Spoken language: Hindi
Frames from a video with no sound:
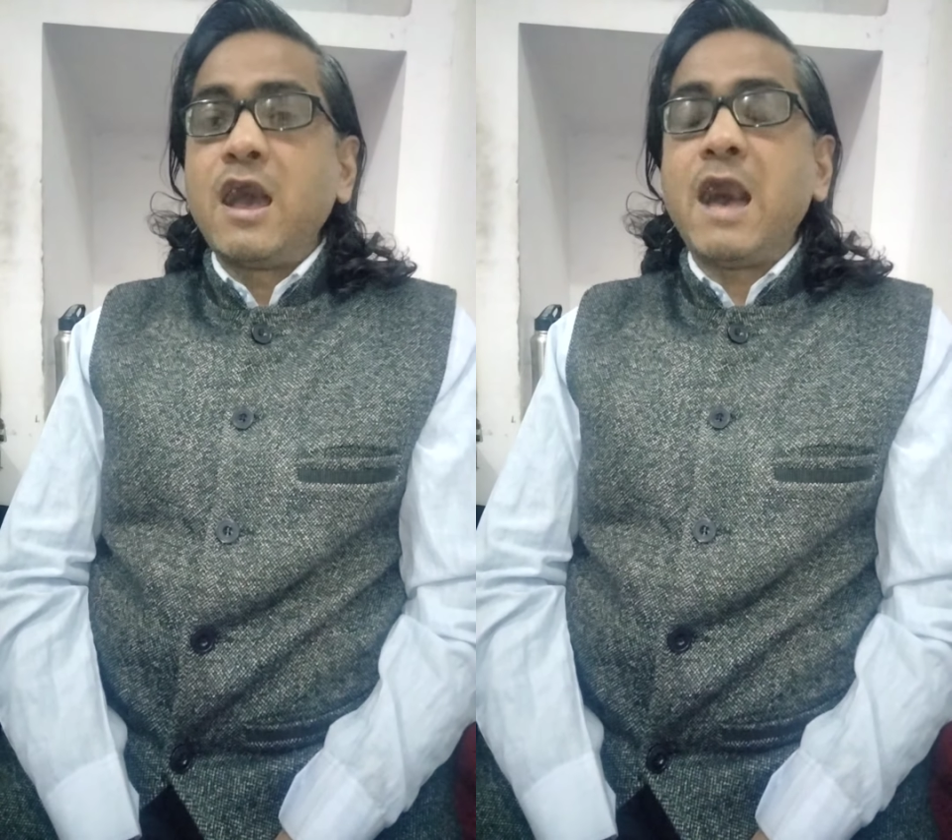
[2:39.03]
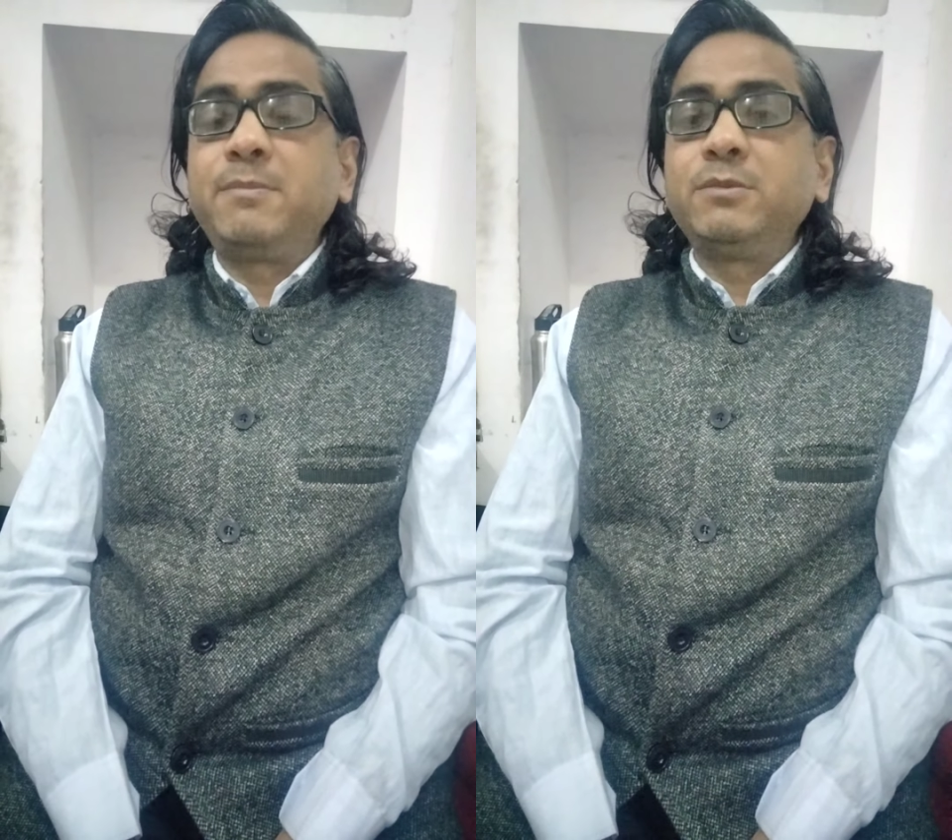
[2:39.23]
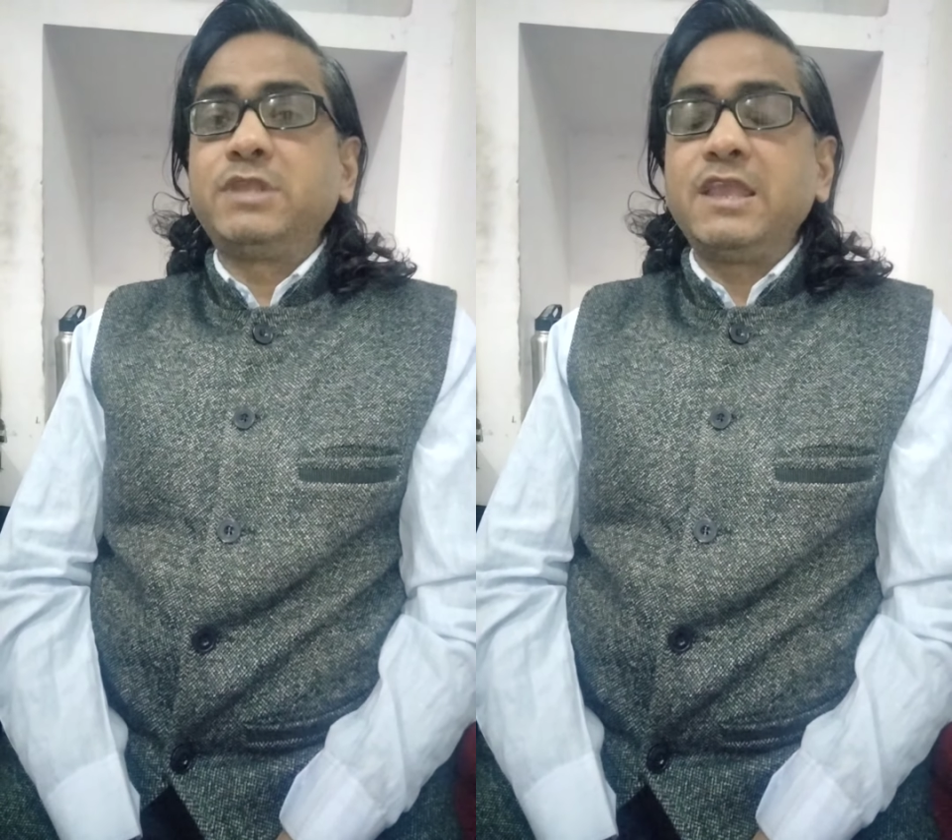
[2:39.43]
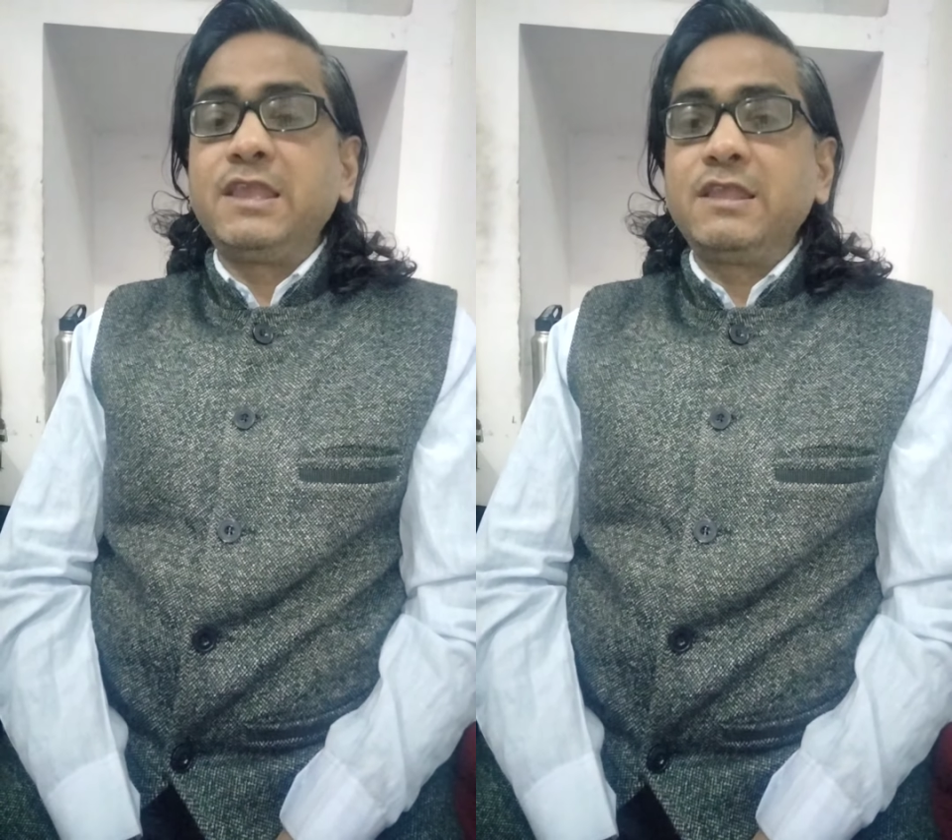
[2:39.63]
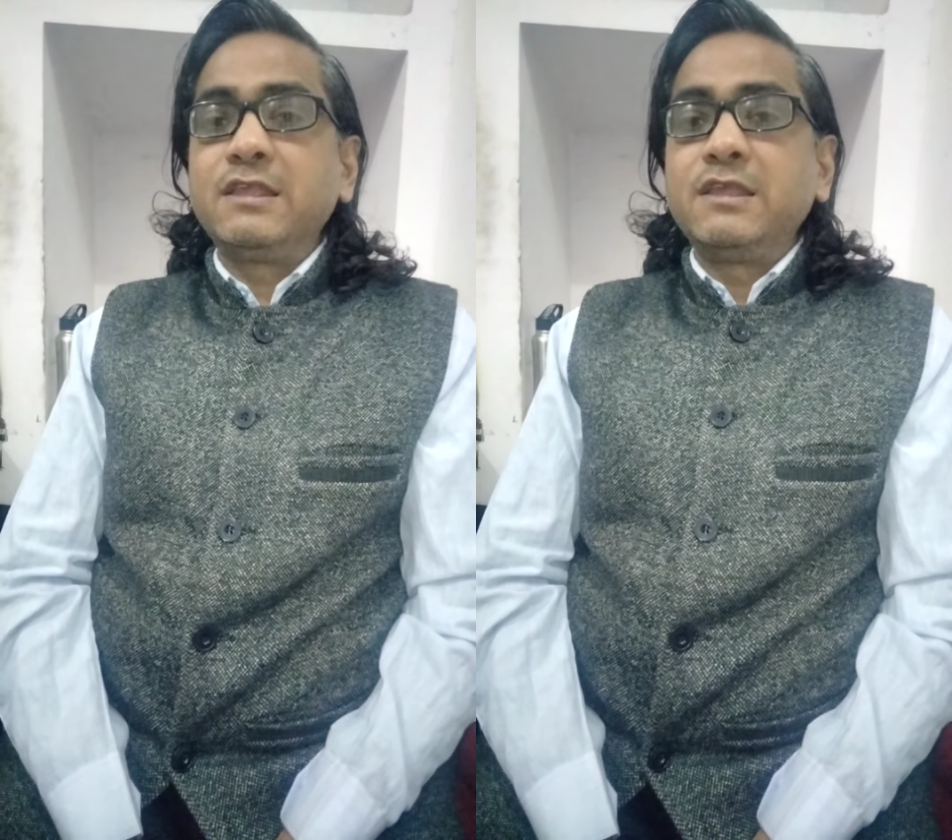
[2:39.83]
आप दही
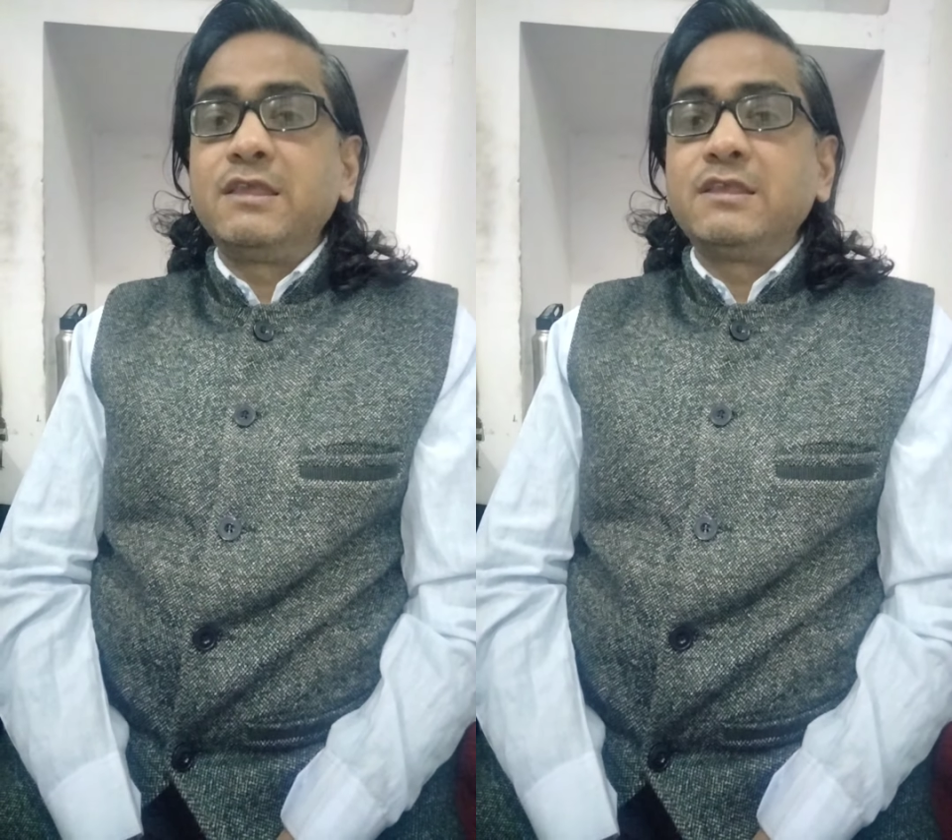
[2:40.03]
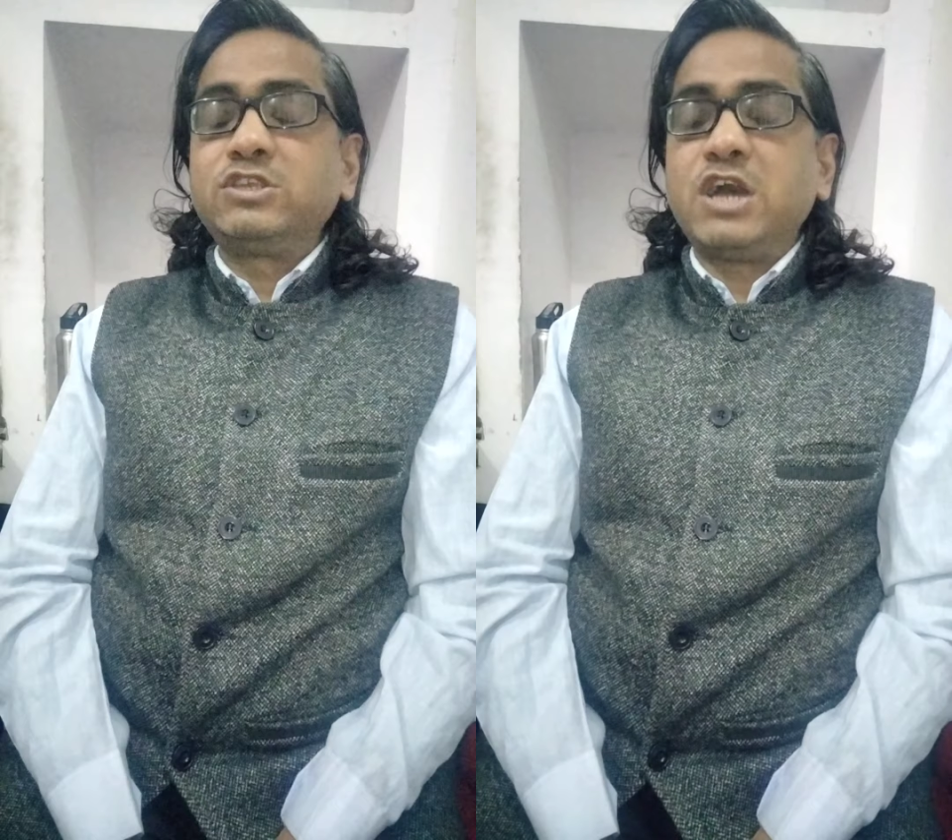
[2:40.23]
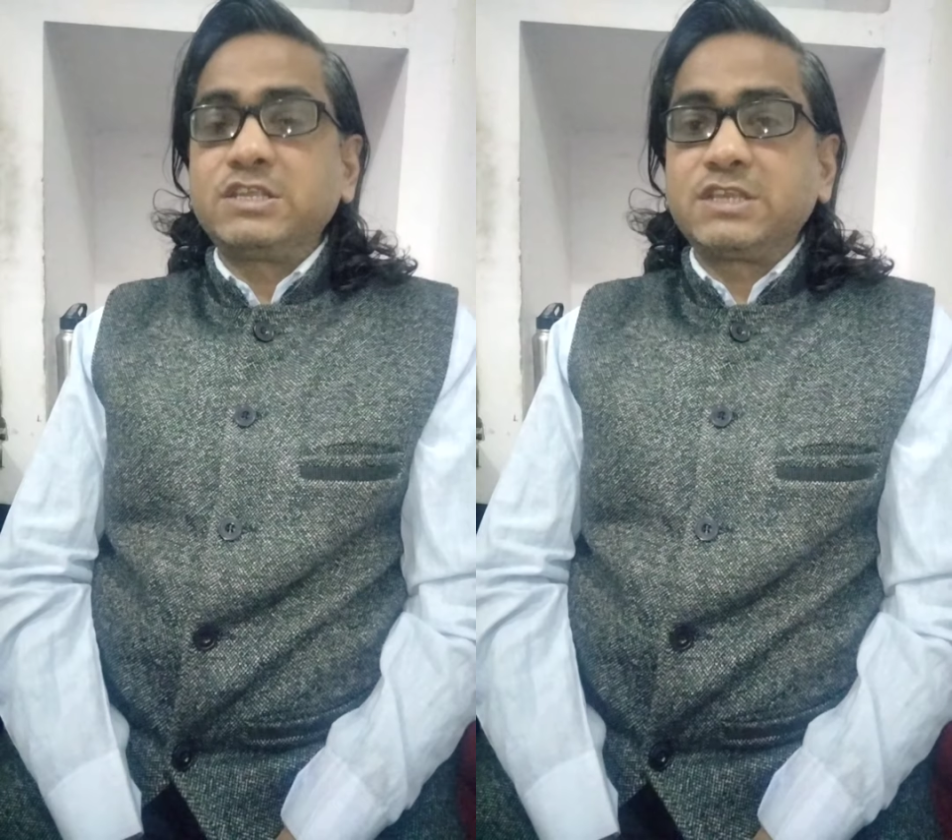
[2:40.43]
छाछ